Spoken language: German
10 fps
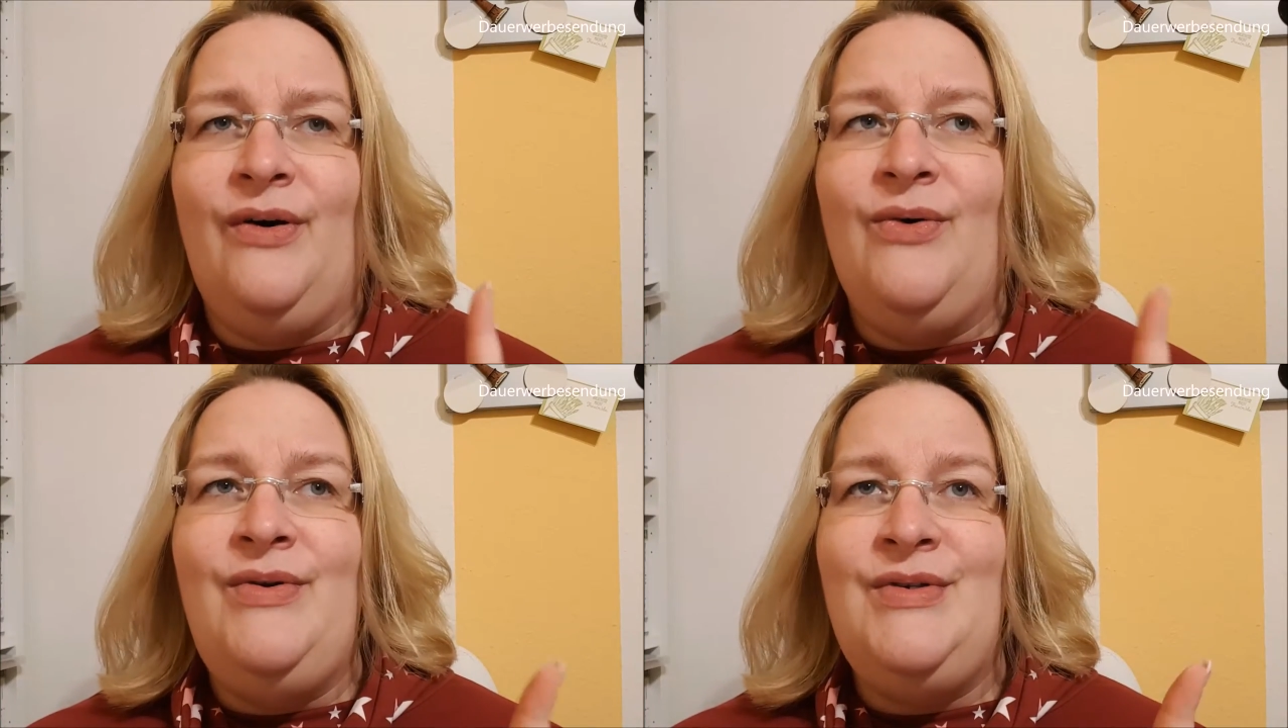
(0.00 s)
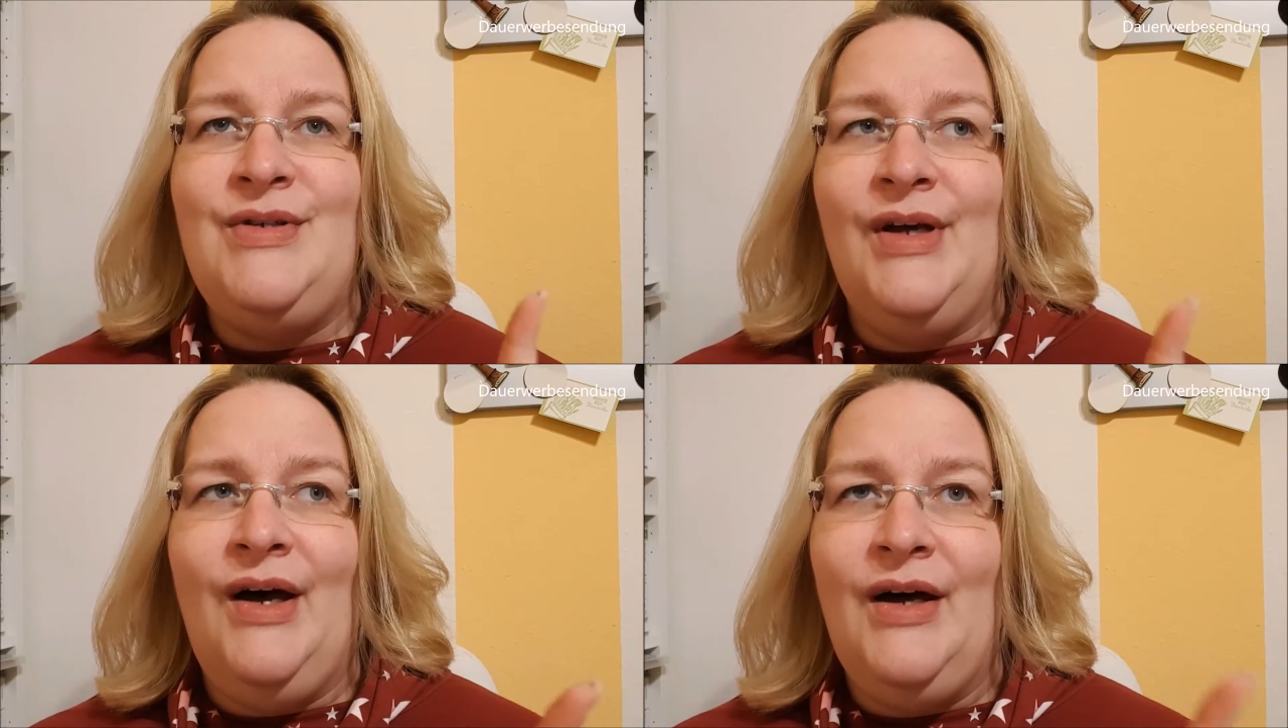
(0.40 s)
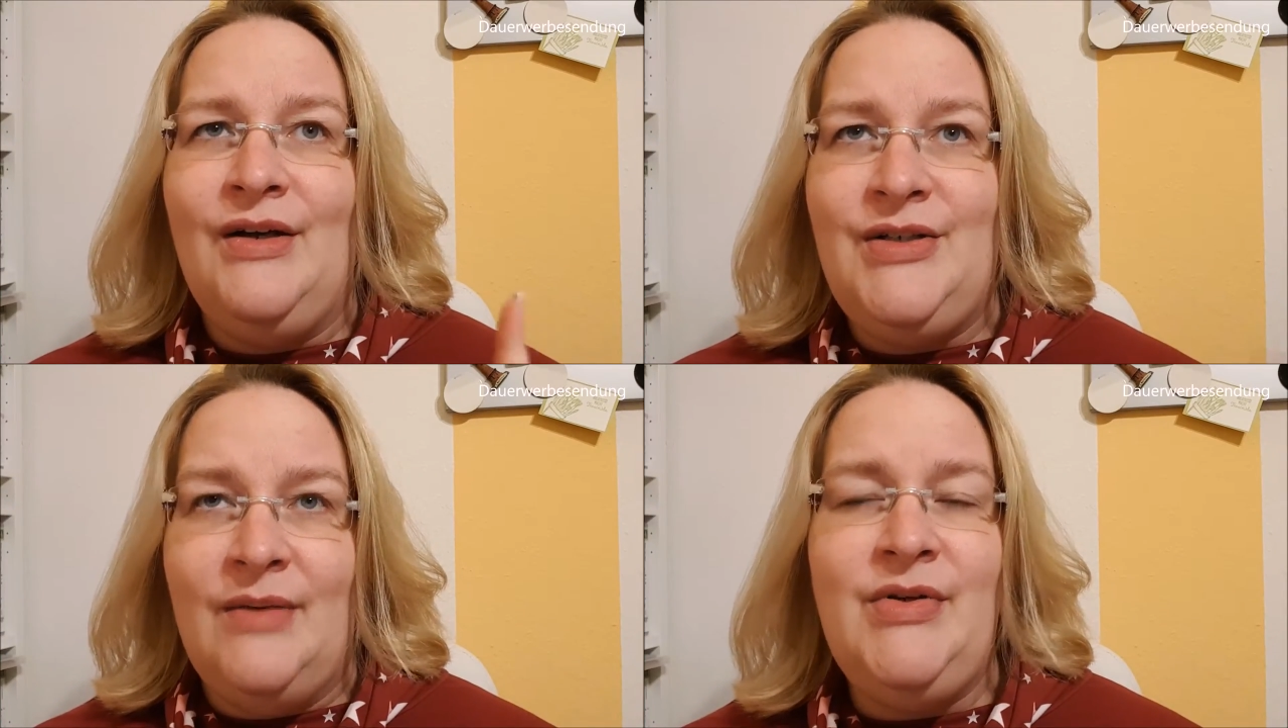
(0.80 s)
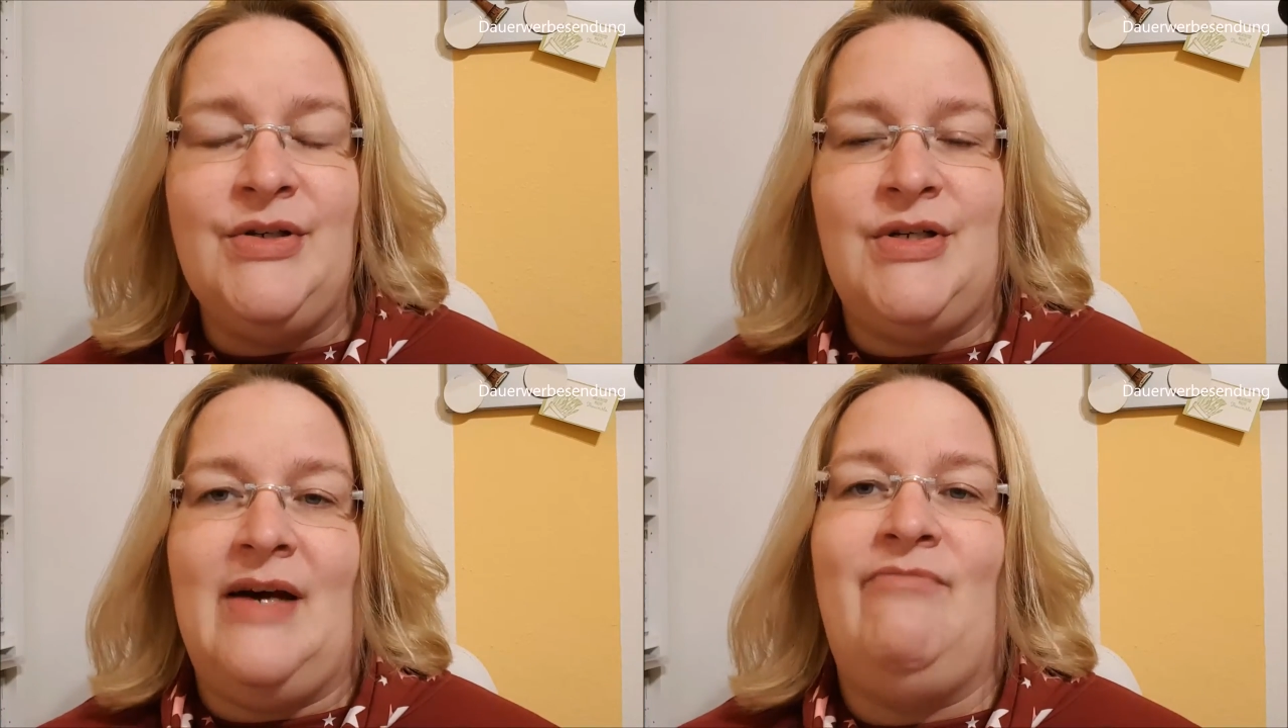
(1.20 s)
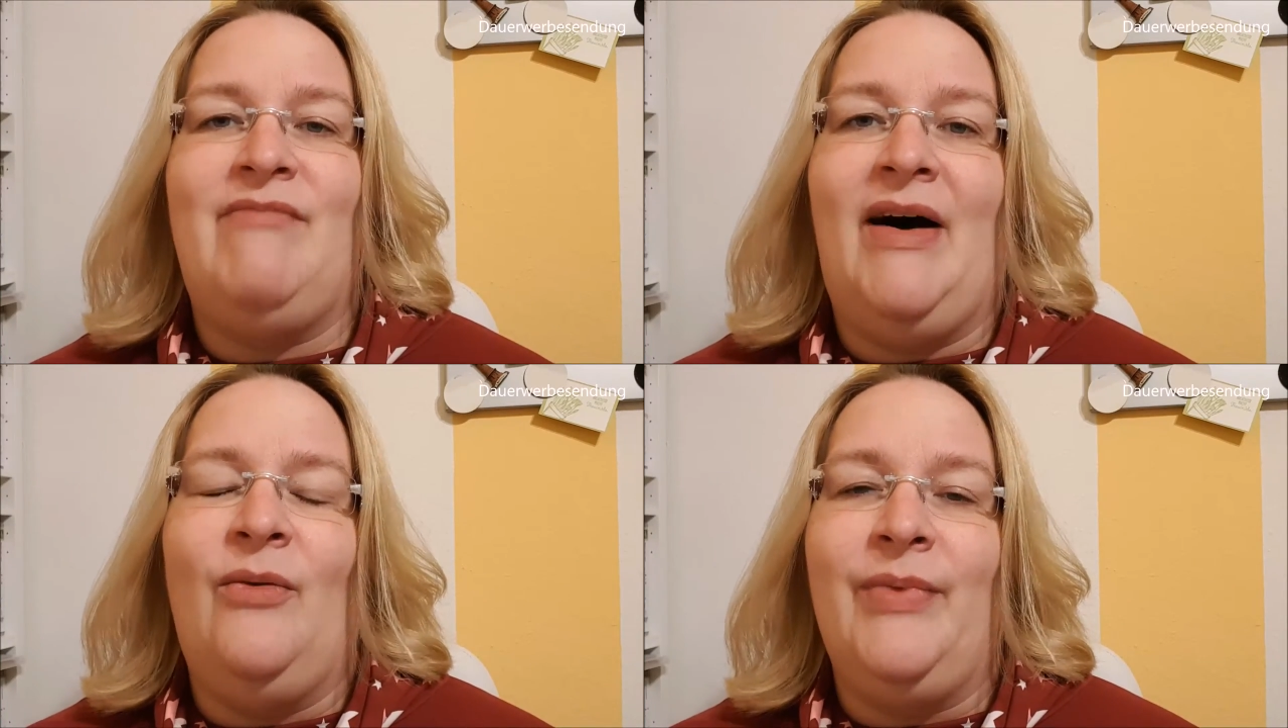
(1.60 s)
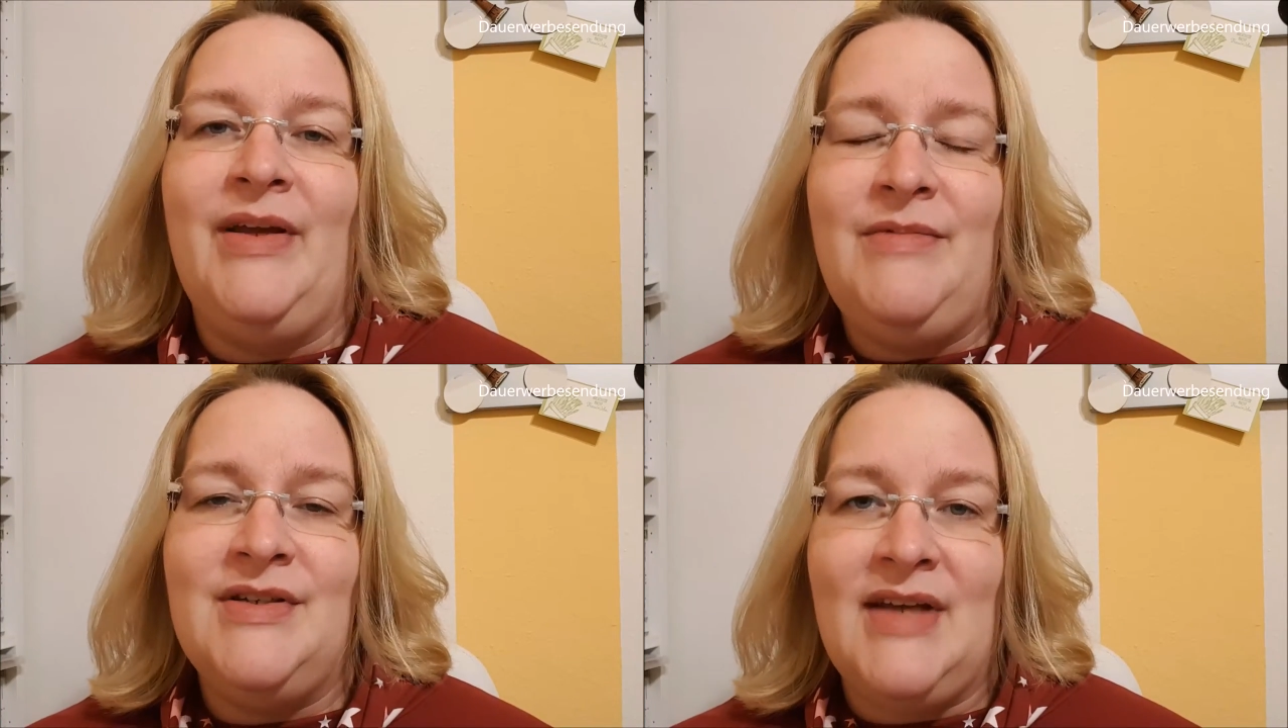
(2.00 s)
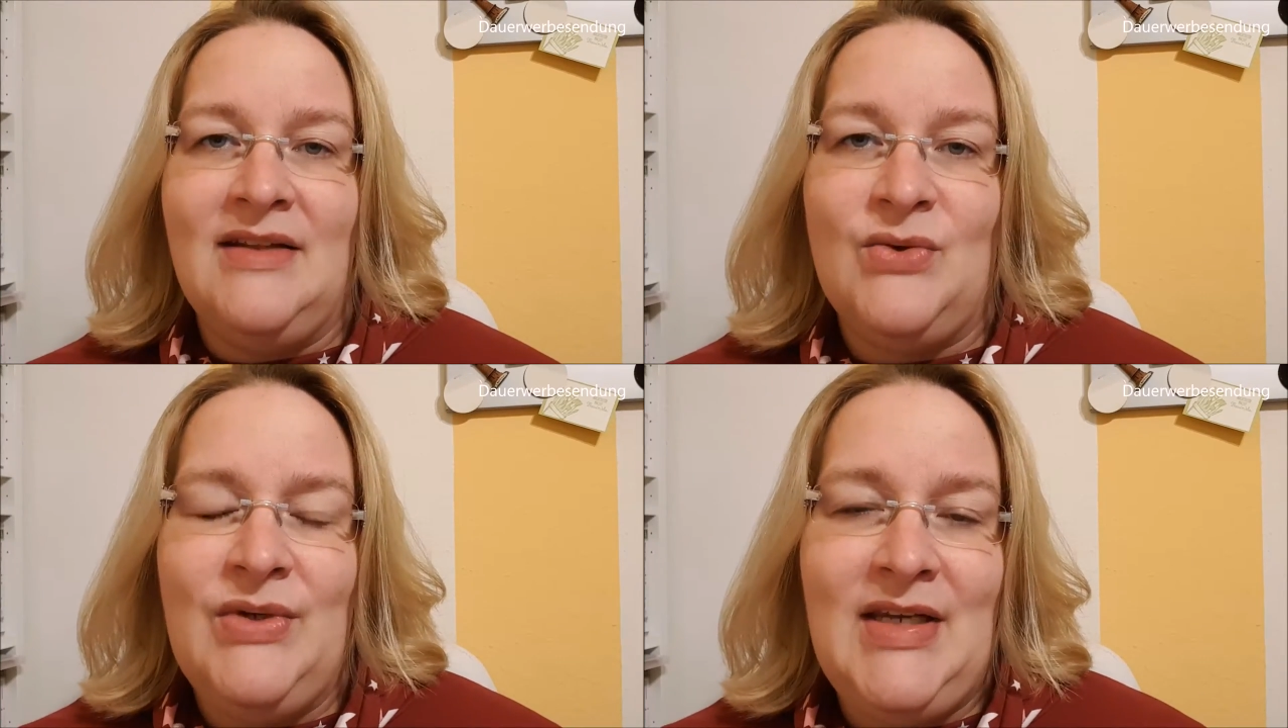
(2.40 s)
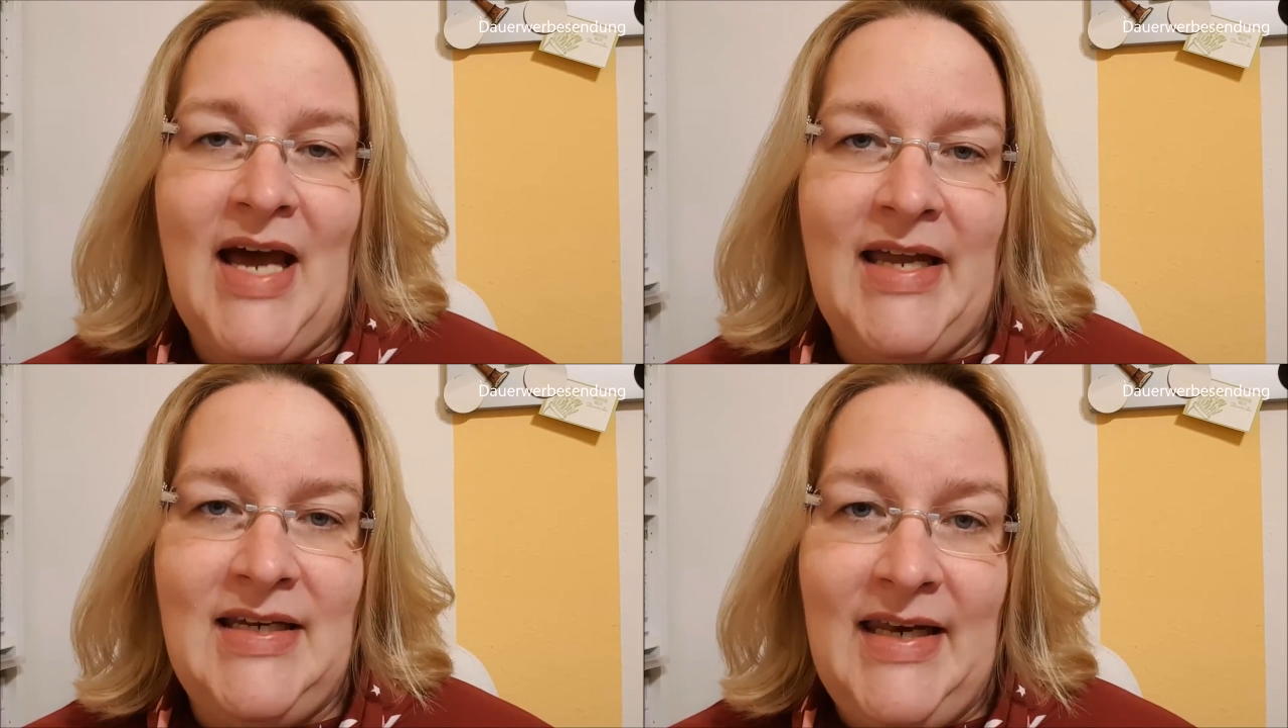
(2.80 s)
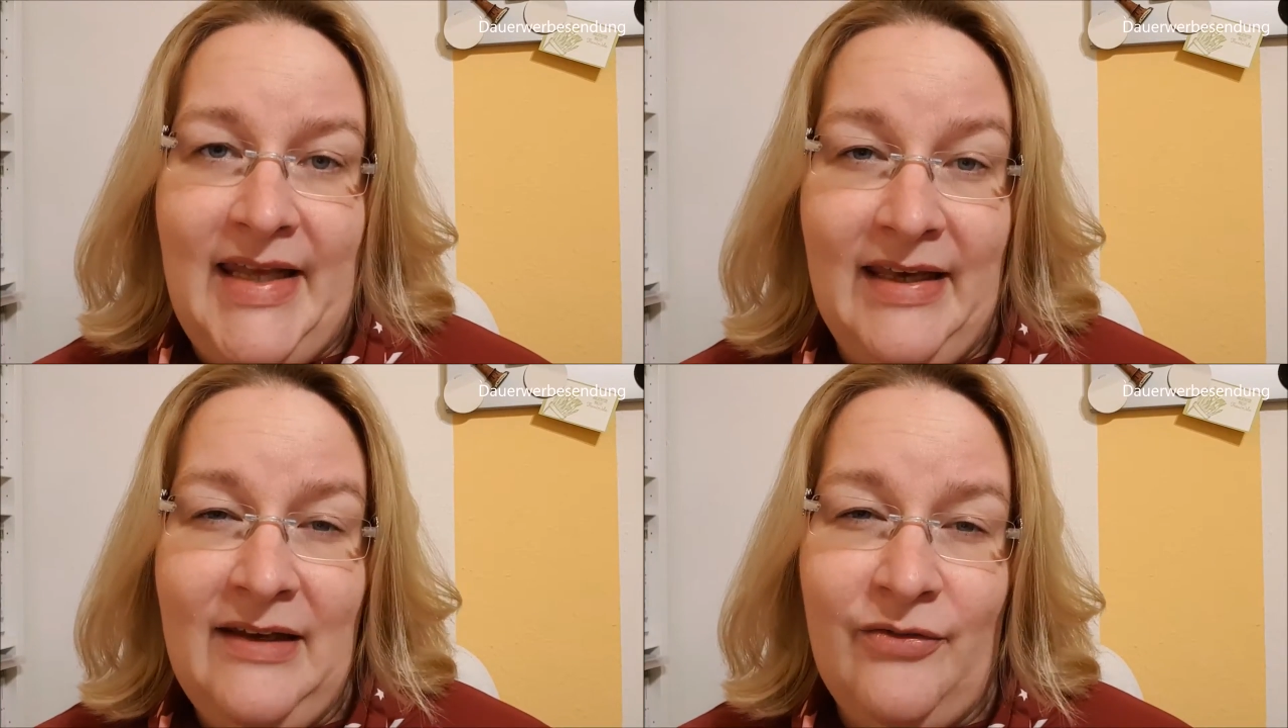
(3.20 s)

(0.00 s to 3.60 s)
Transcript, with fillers: unter Stempelstammbaum gibt es ganz unten einen Link,